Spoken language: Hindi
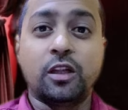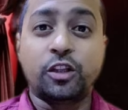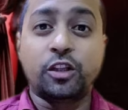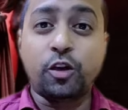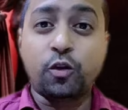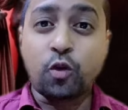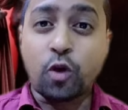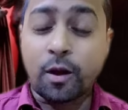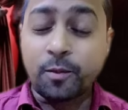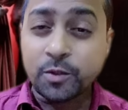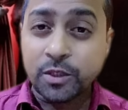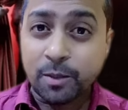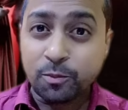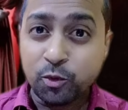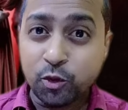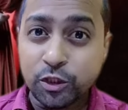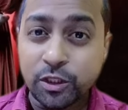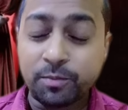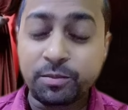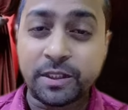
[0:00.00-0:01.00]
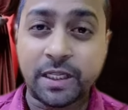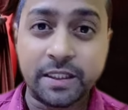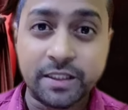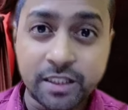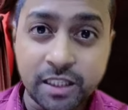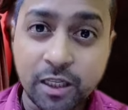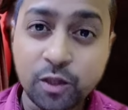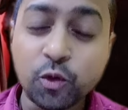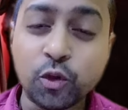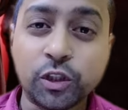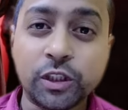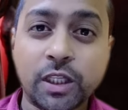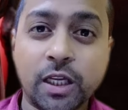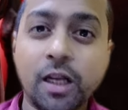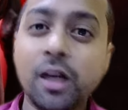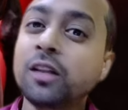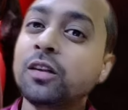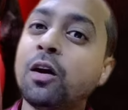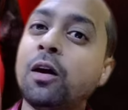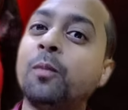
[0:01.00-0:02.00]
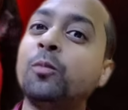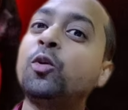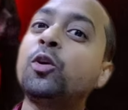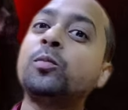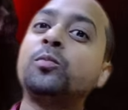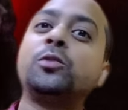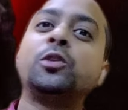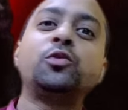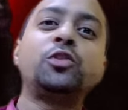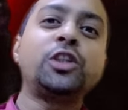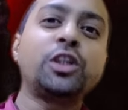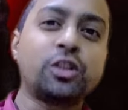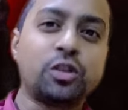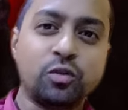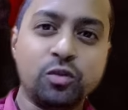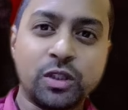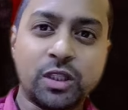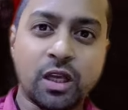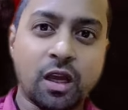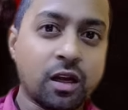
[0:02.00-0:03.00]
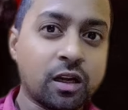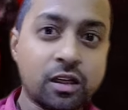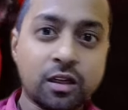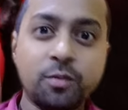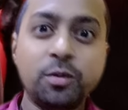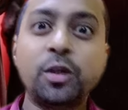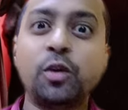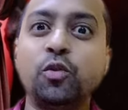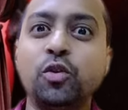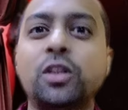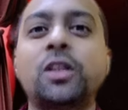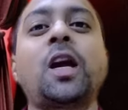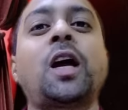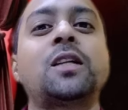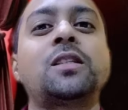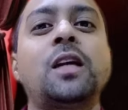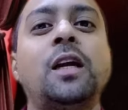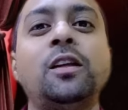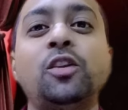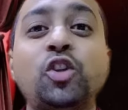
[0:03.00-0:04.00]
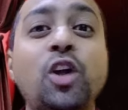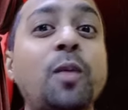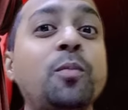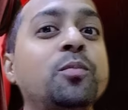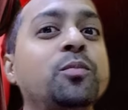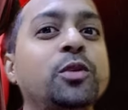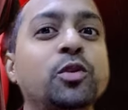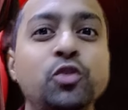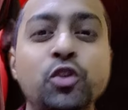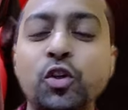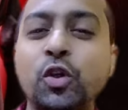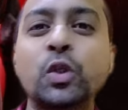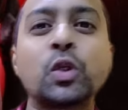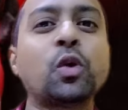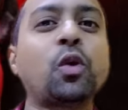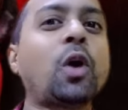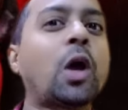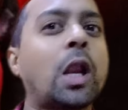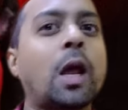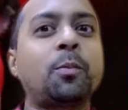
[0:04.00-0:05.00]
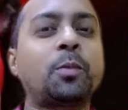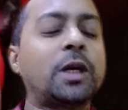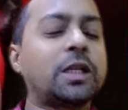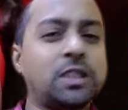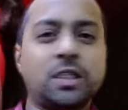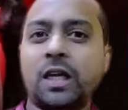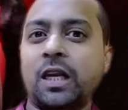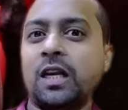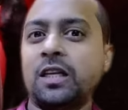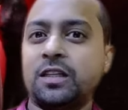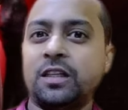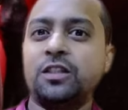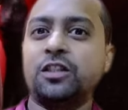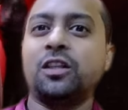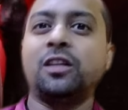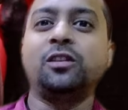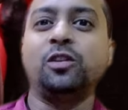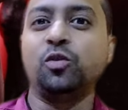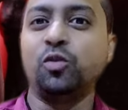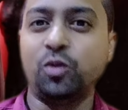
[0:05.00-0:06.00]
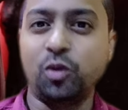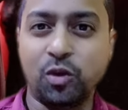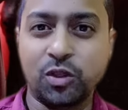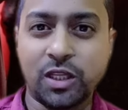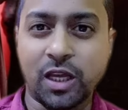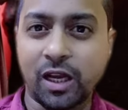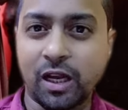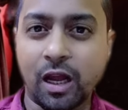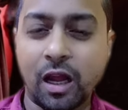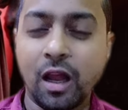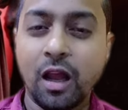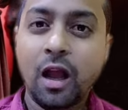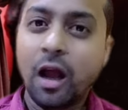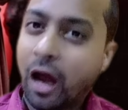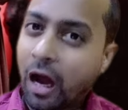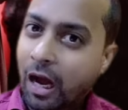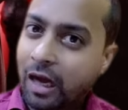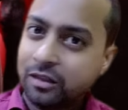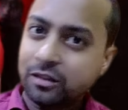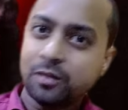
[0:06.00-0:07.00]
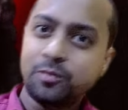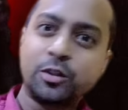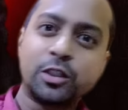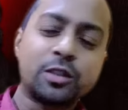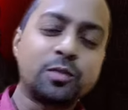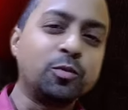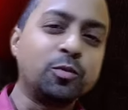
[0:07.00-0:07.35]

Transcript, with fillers: देखो हम सबको जब टेंशन होती है ना तो हम लोग म्यूजिक सुनते हैं अगर कभी गुस्सा आ जाए ना तो आप म्यूजिक सुनो और आपका सारा टेंशन दूर हो जाएगा आज हम जिस